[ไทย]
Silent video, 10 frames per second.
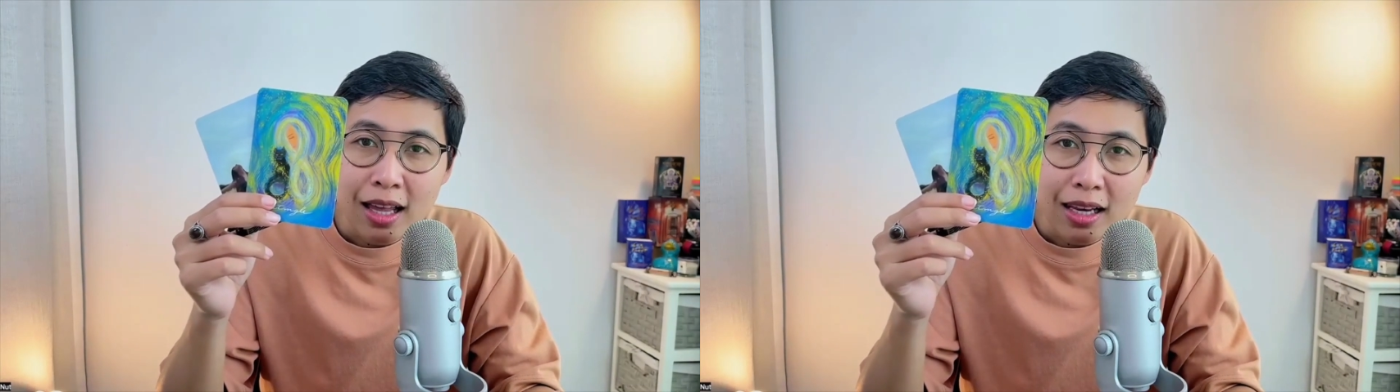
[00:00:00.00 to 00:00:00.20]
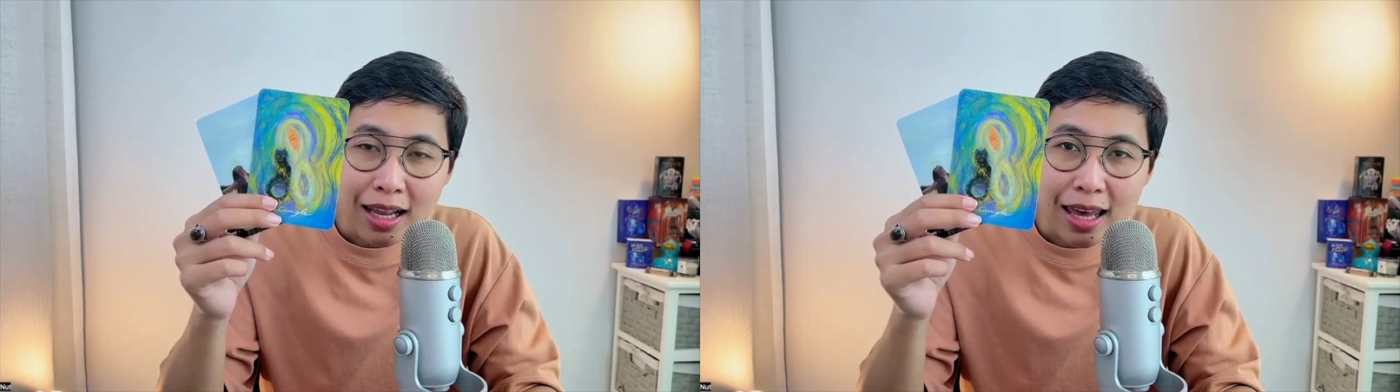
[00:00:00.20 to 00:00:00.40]

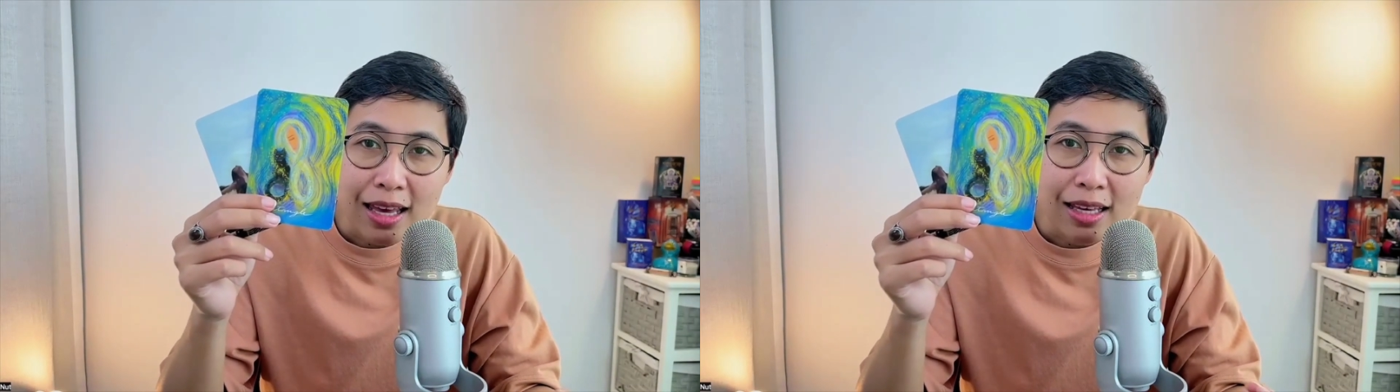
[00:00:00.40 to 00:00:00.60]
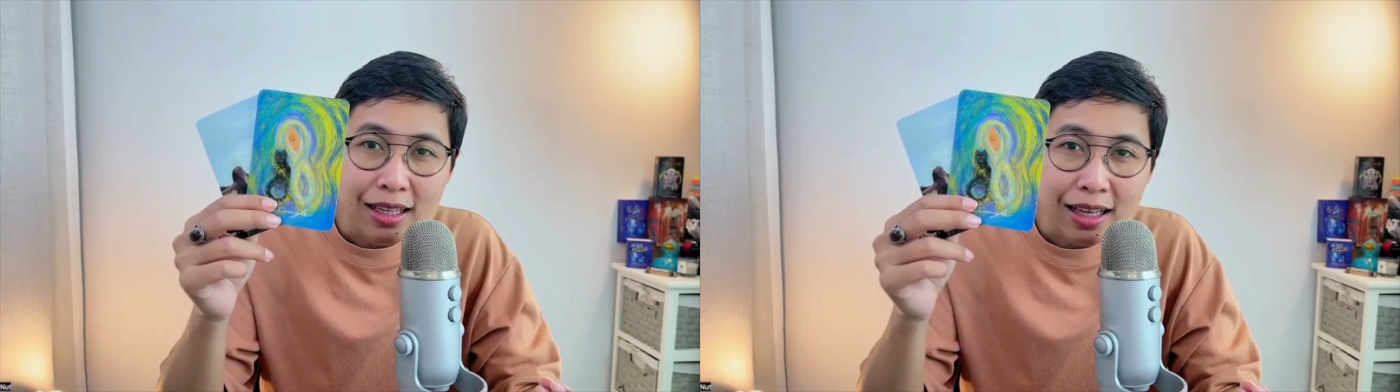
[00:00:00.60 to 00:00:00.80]
และ
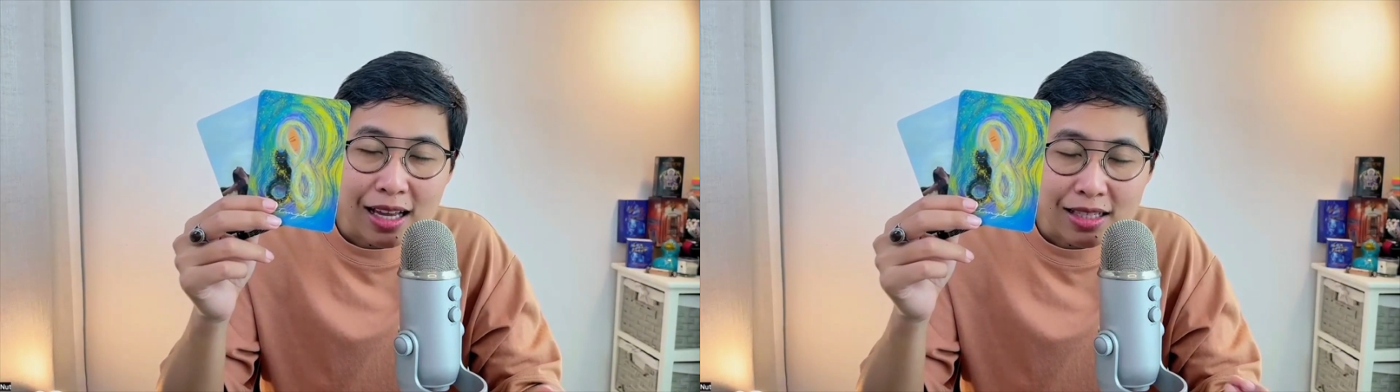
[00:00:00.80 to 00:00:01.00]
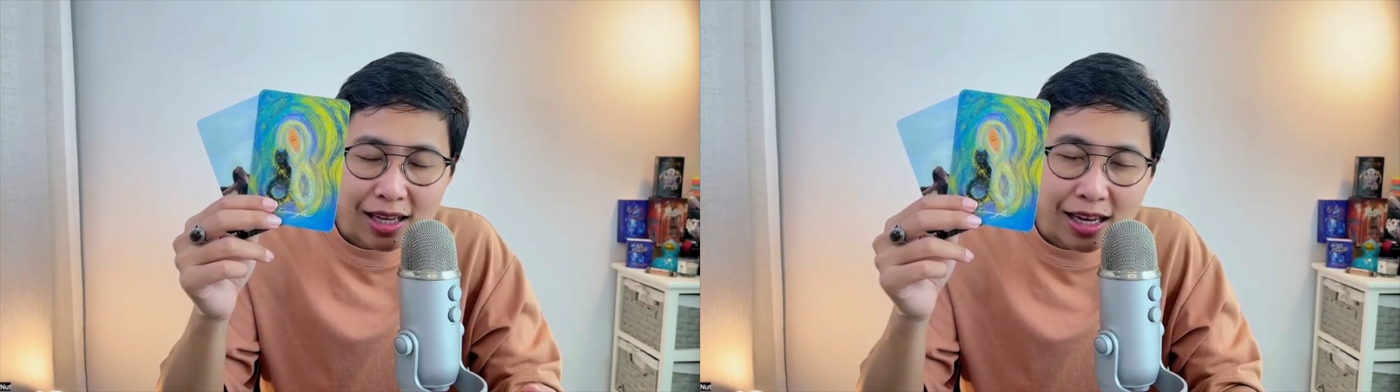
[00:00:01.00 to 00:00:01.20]
การ
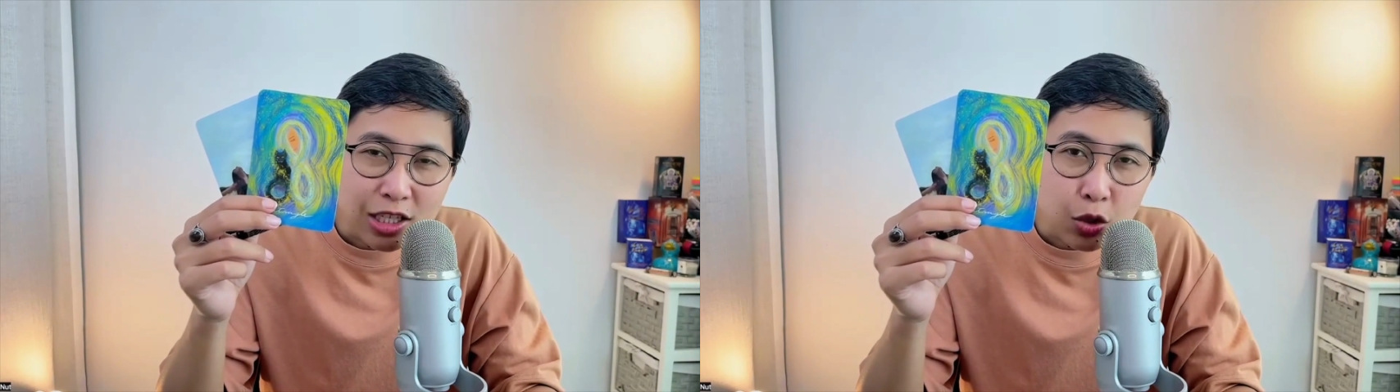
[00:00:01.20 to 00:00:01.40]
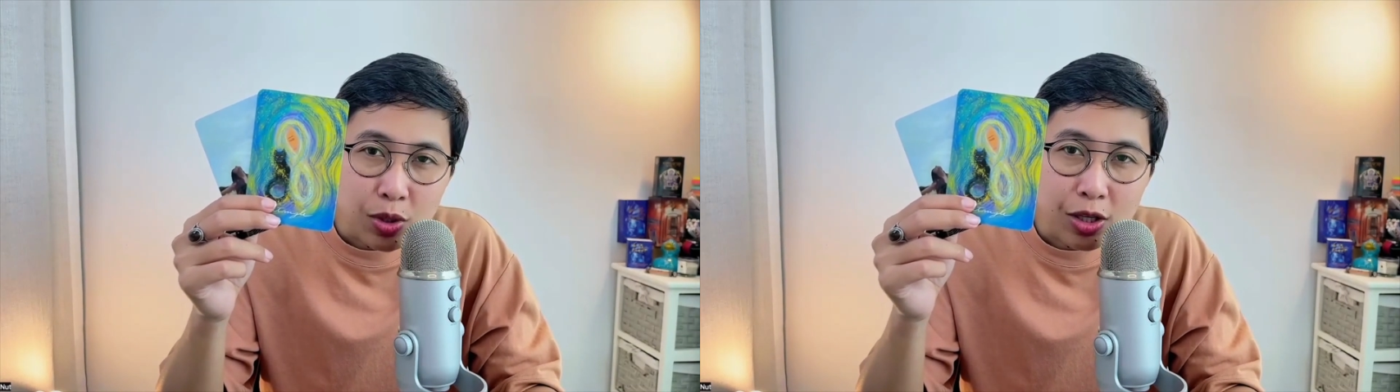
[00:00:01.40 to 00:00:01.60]
ใช้
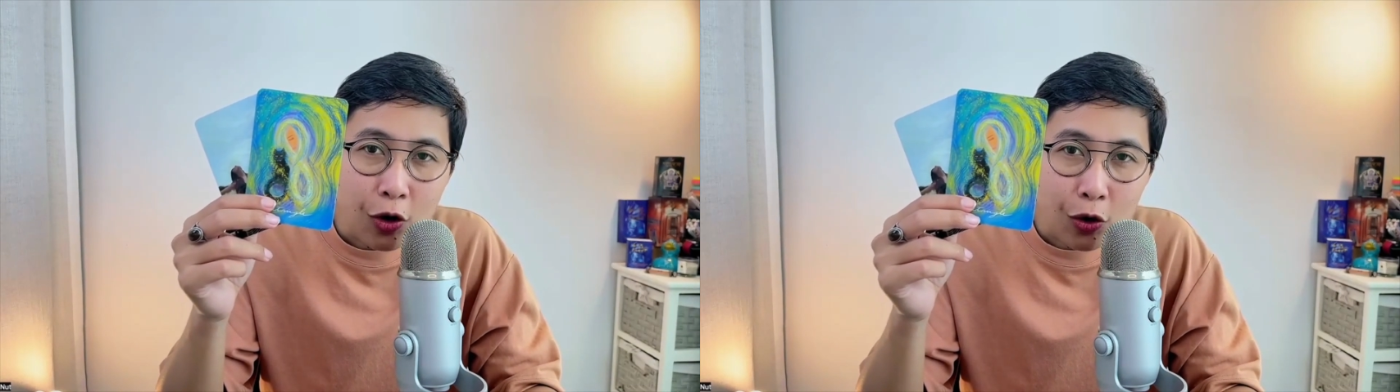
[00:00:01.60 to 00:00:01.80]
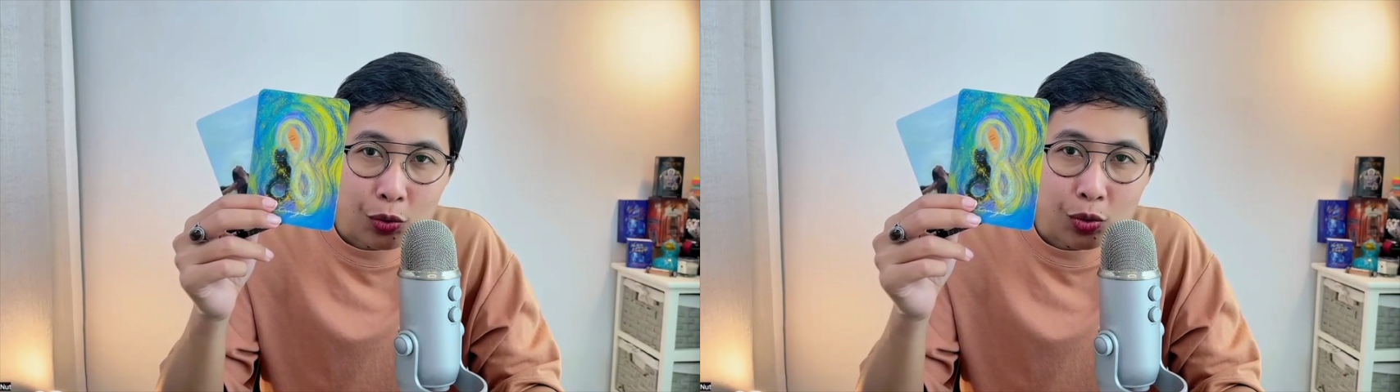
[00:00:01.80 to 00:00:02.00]
ชีวิตขอ
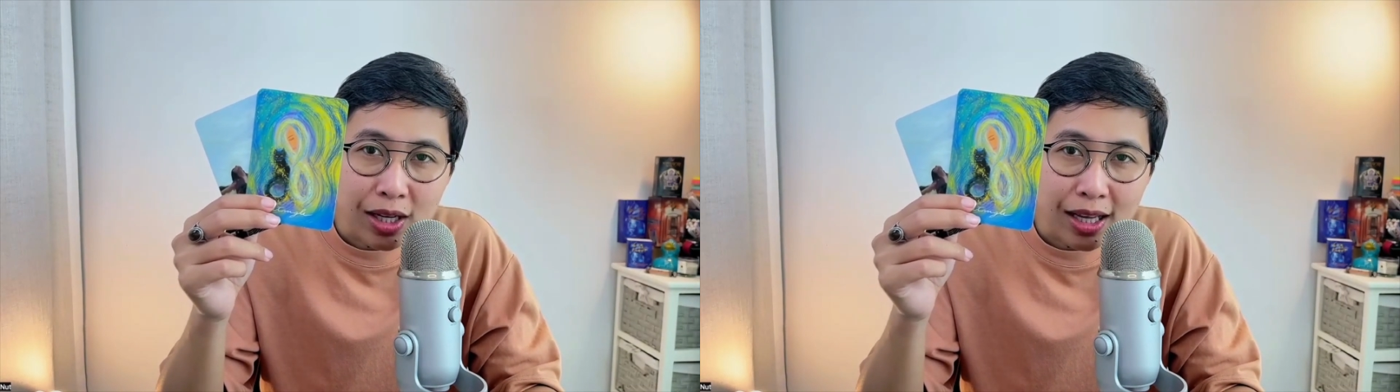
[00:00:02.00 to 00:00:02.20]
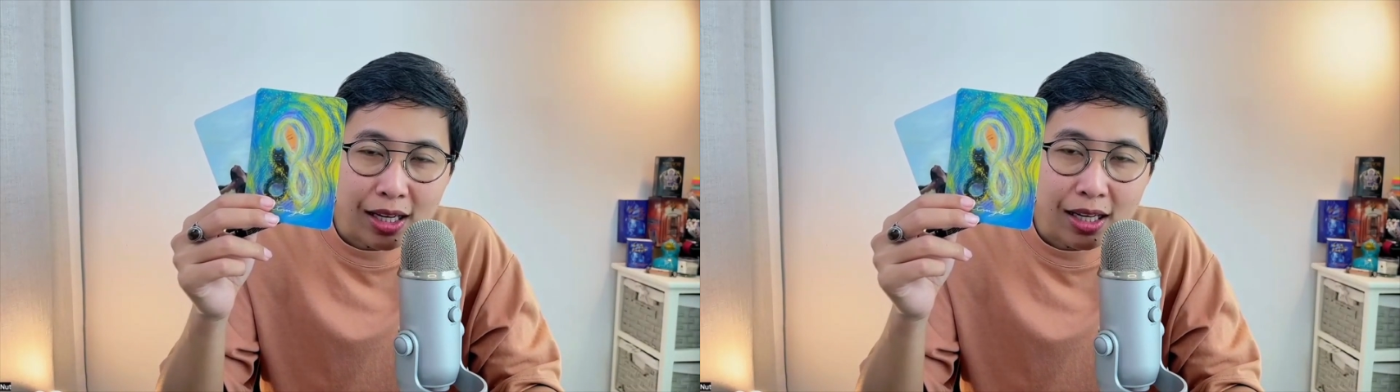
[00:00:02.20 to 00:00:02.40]
งคุณ
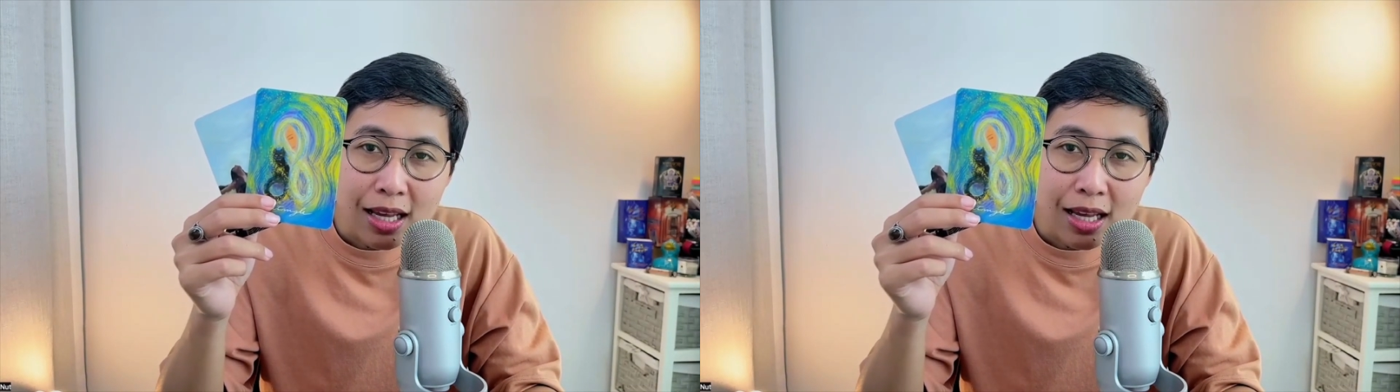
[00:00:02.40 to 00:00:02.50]
นั้น